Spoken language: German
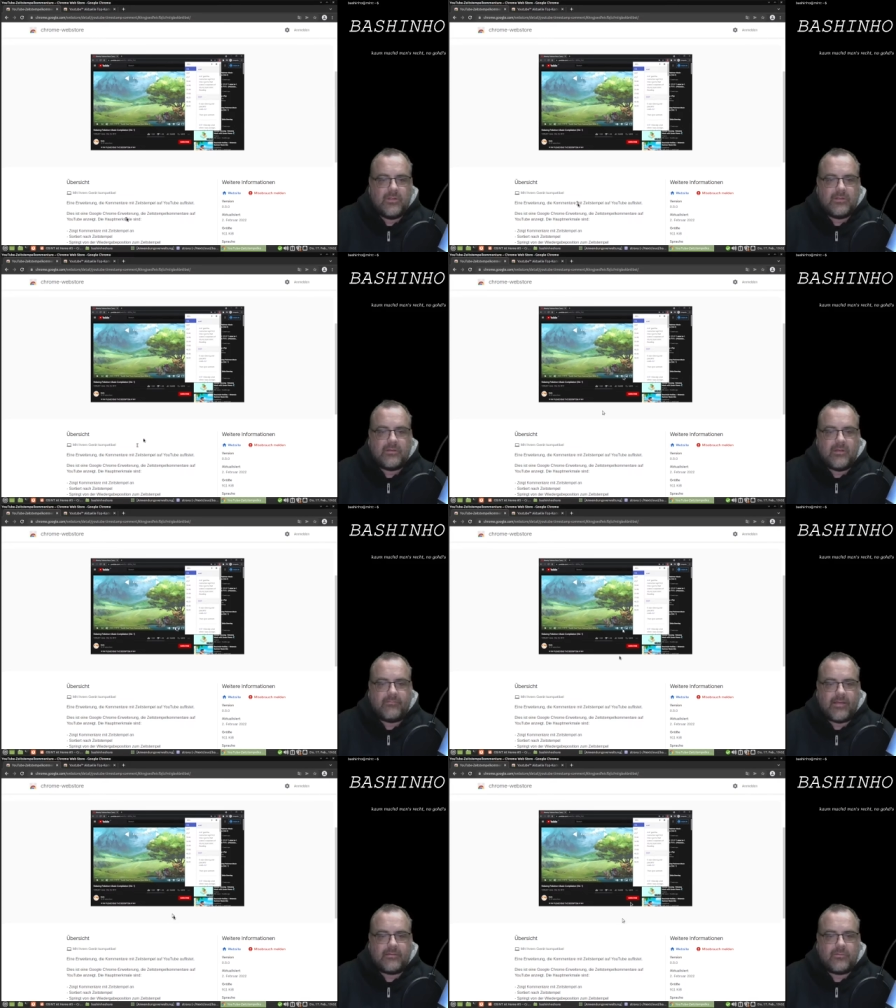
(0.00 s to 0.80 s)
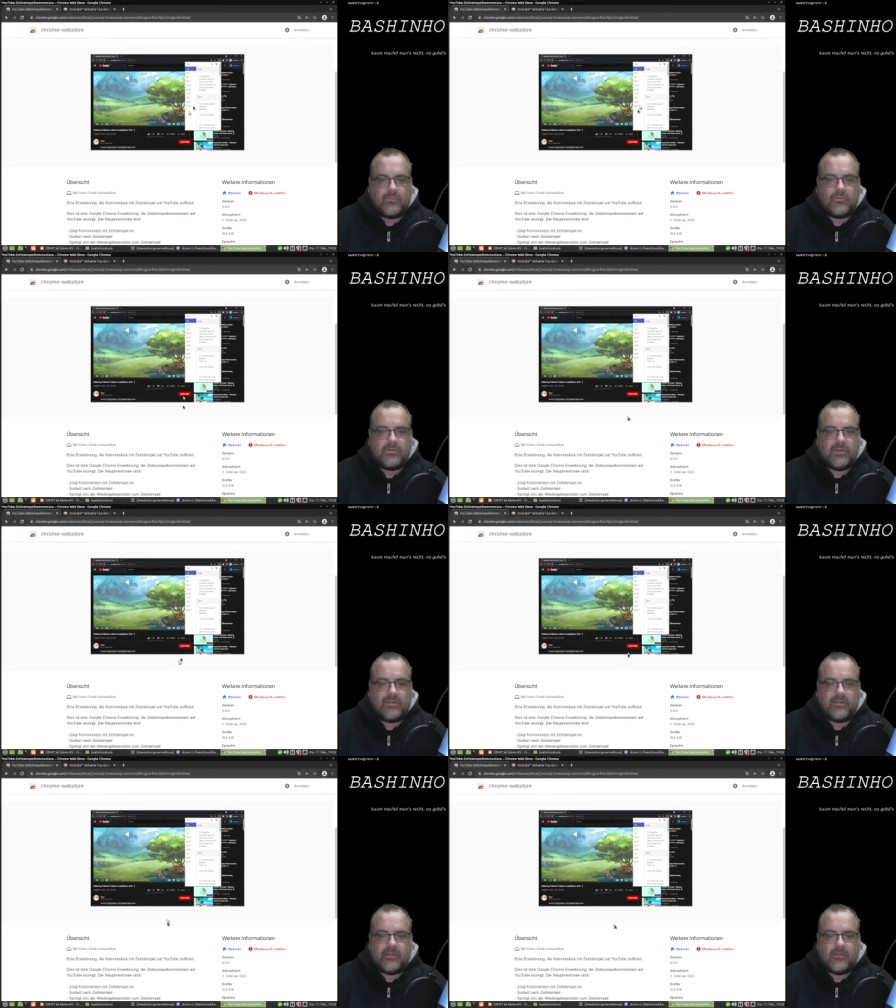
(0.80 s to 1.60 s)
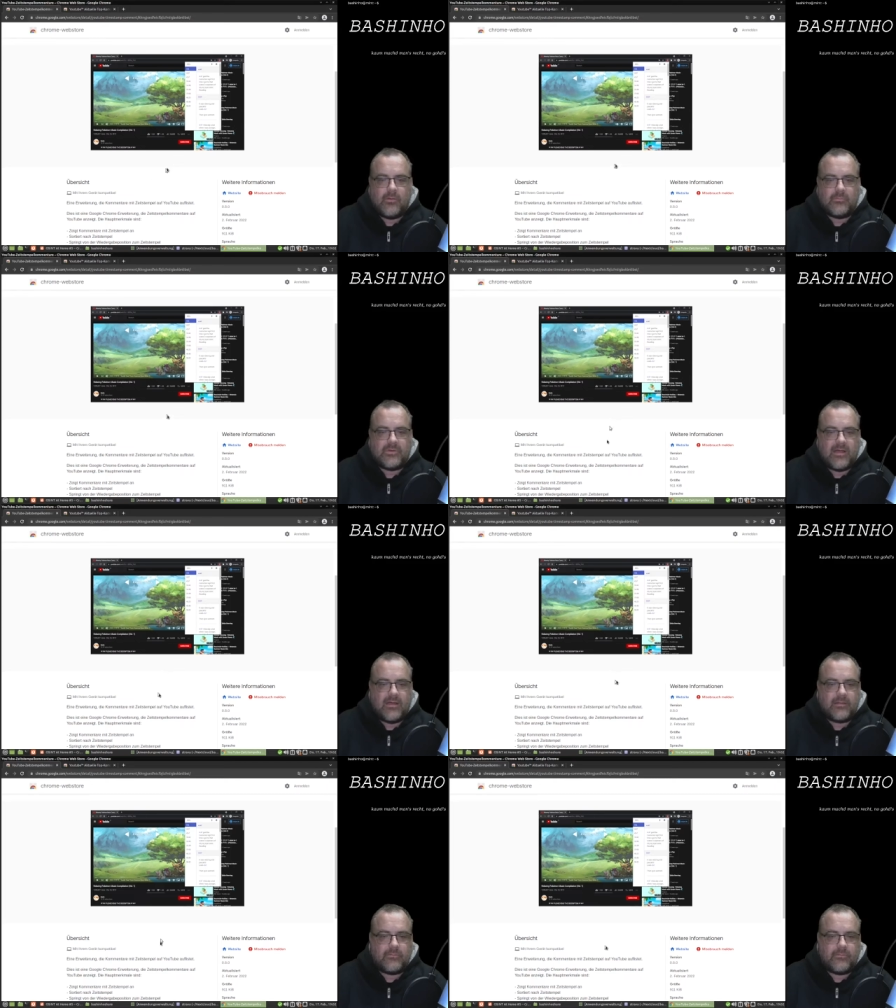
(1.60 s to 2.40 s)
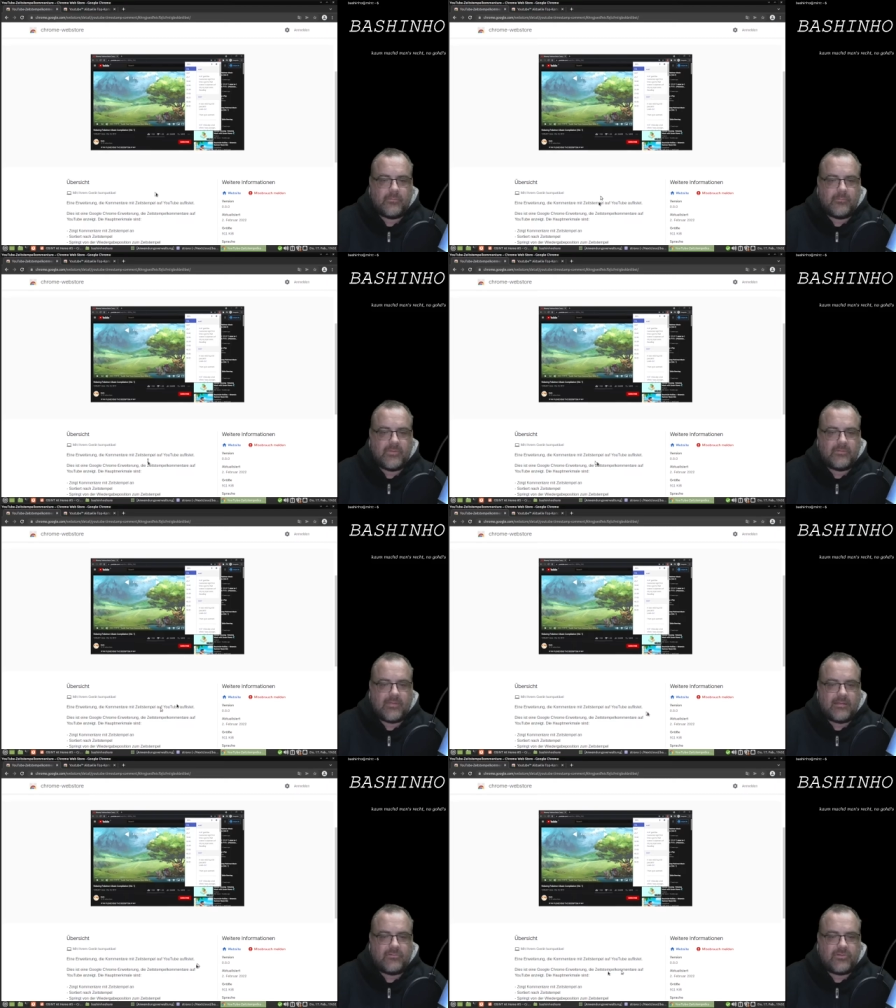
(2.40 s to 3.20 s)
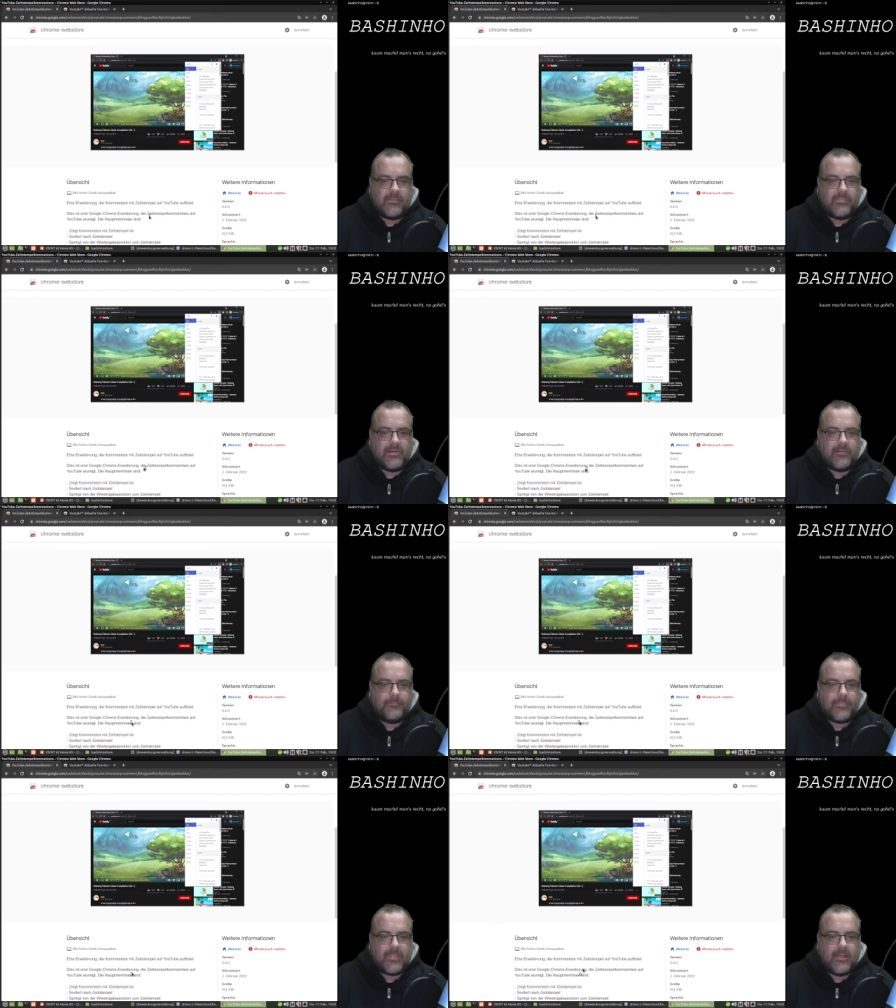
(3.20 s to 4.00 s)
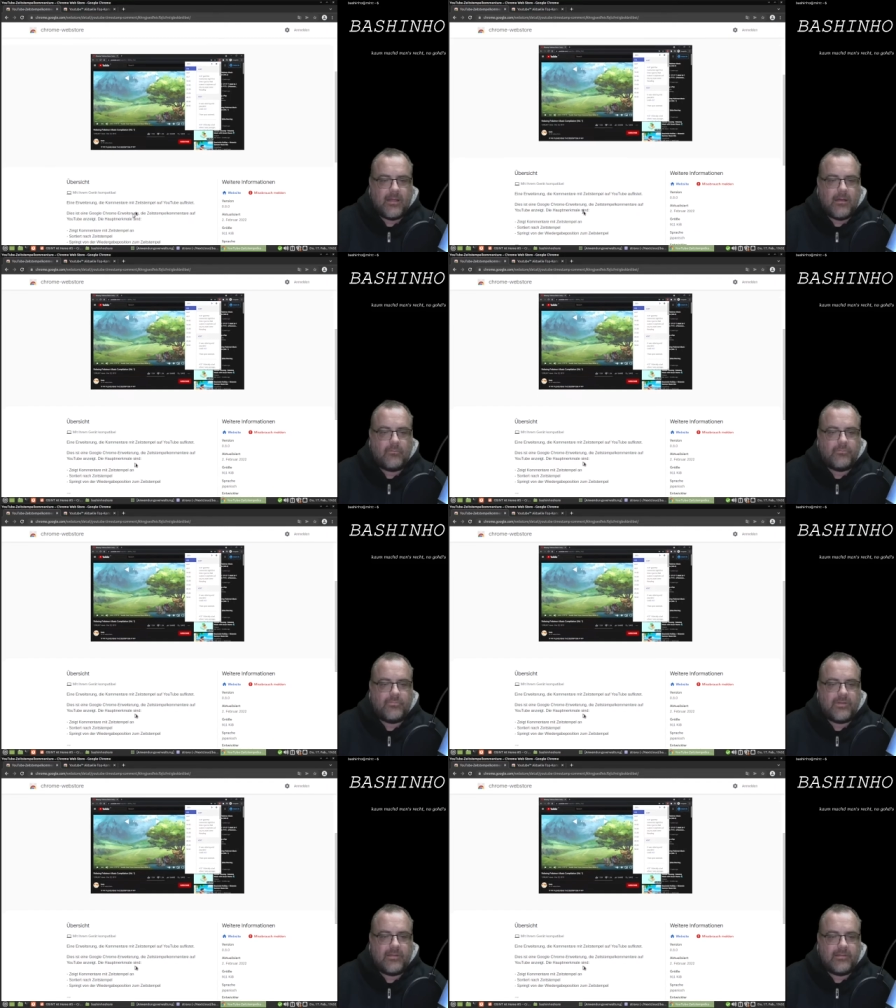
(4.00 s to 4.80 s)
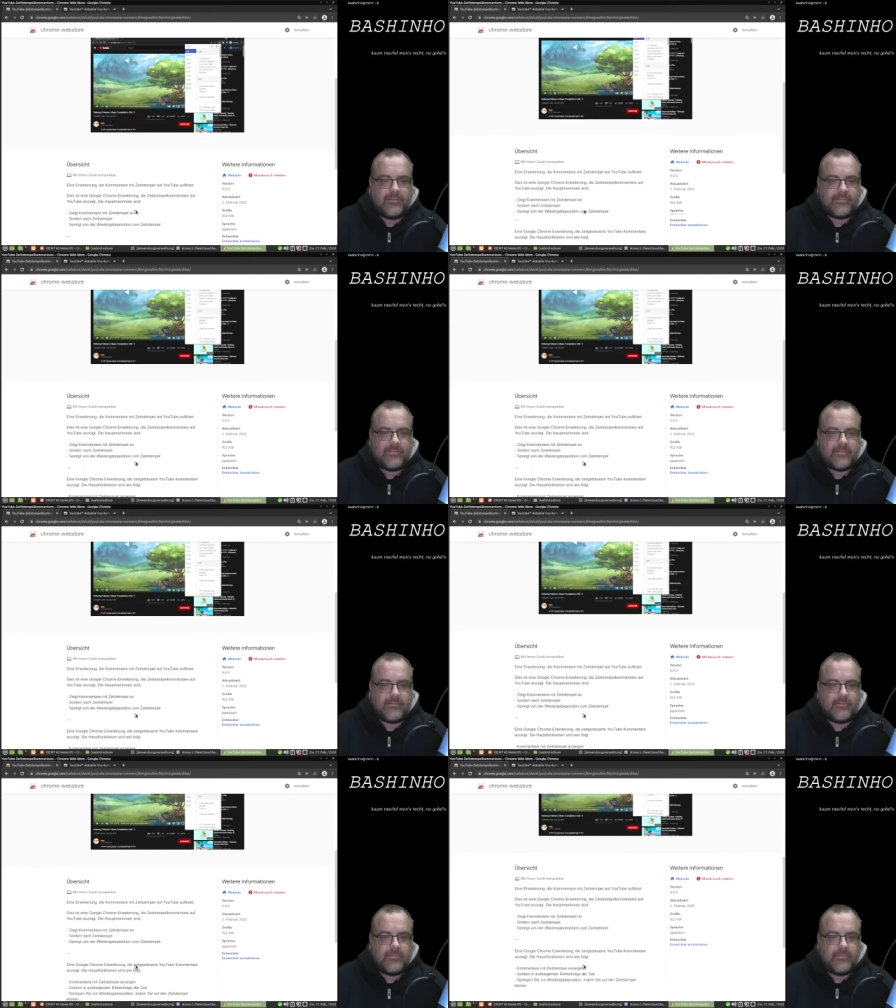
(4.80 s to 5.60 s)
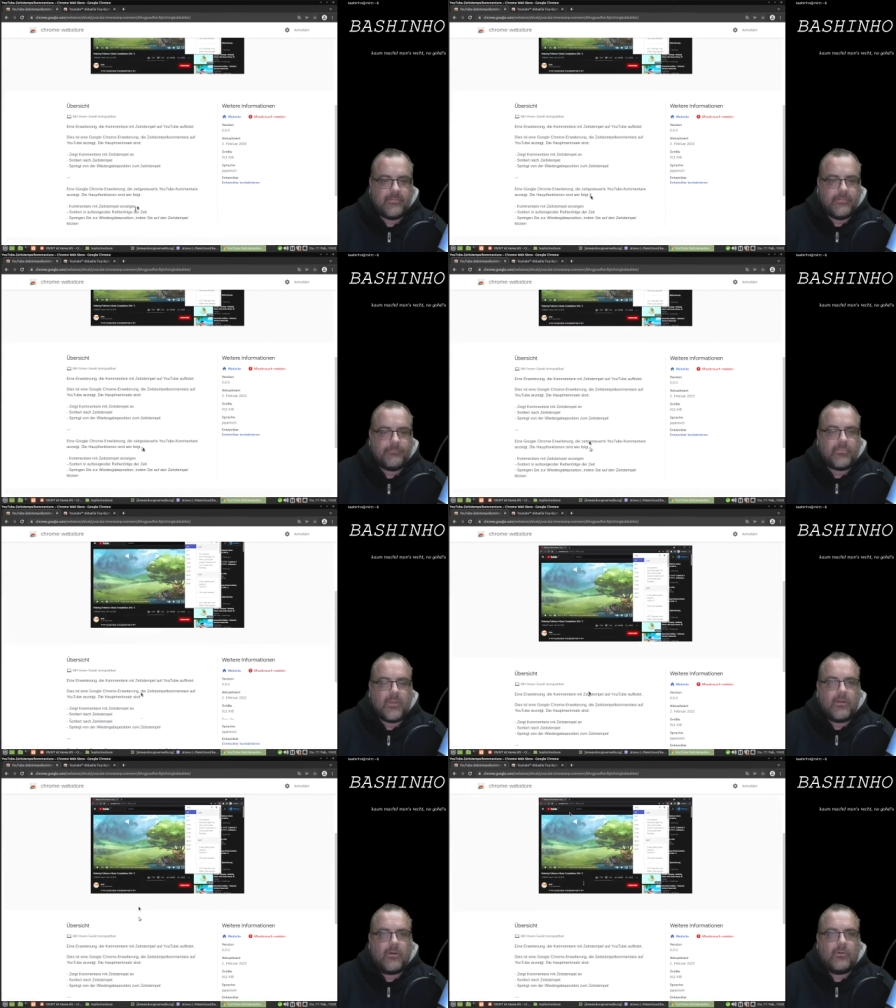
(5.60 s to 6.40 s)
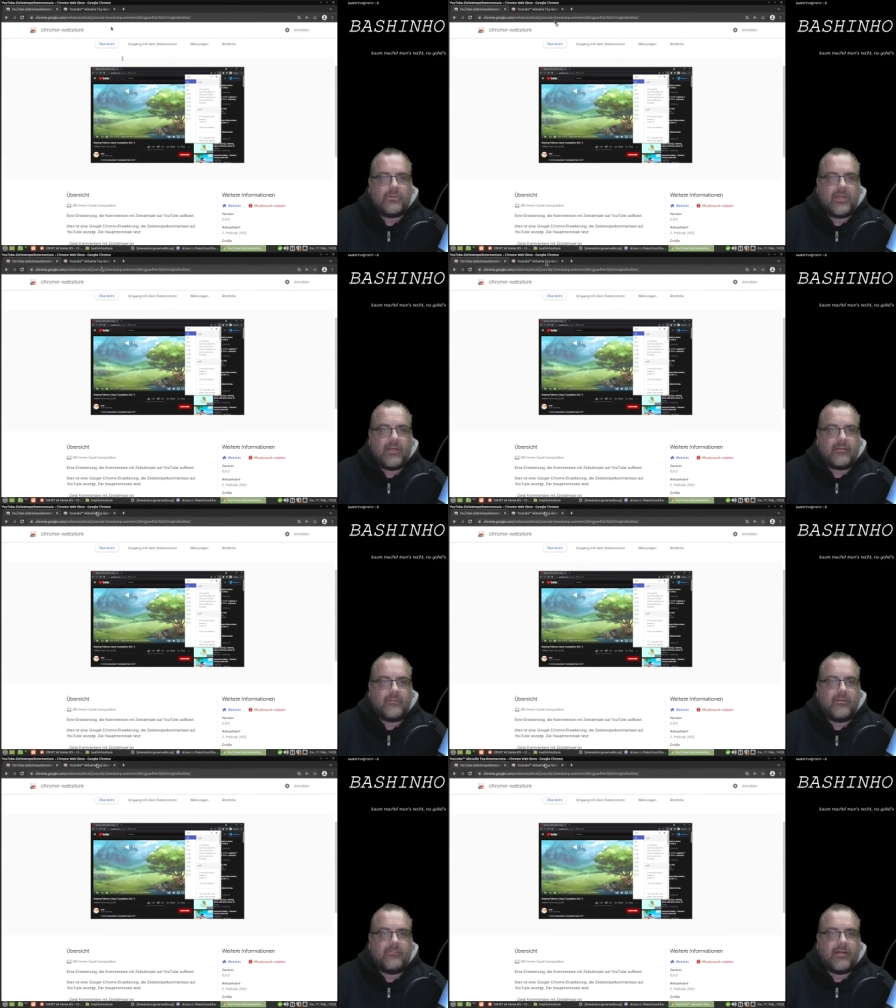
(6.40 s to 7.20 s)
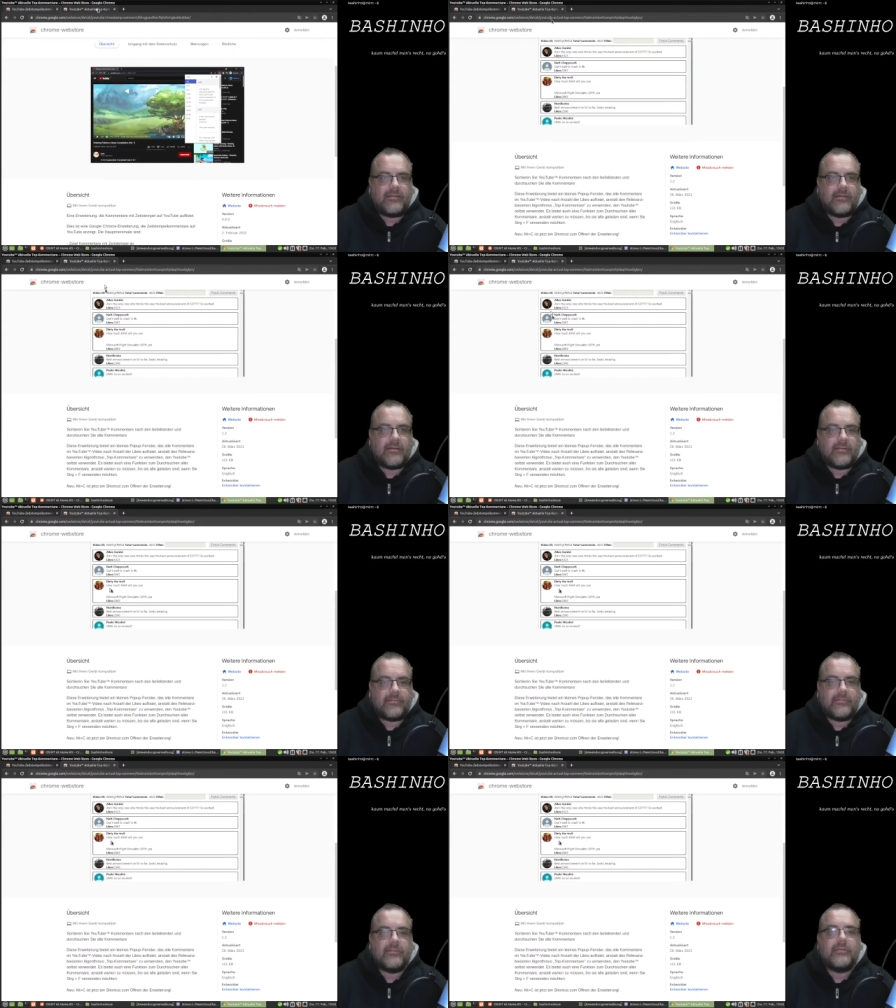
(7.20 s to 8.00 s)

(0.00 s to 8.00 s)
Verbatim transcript: Eine Erweiterung, die die Kommentare zu, mit Zeitstempel auflistet und ein weiteres,